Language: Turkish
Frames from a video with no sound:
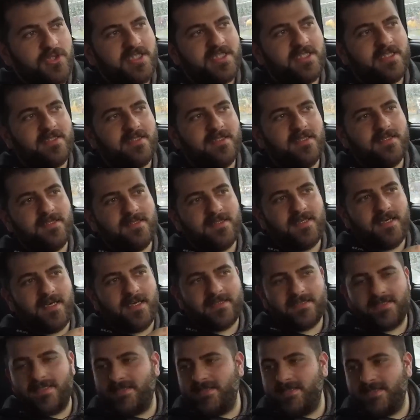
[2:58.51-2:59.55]
ışıkları da
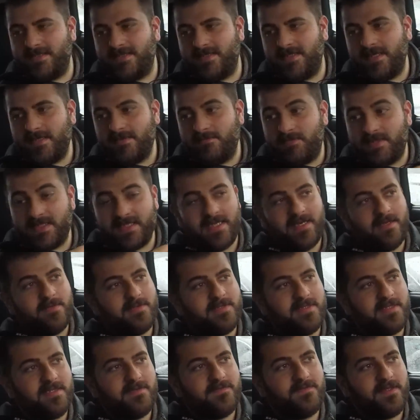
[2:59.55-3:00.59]
atlatırsak bir daha
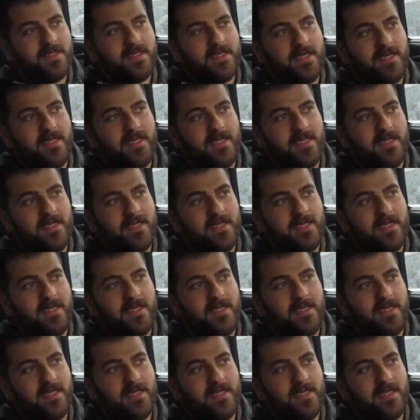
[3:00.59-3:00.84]
bir trafiğe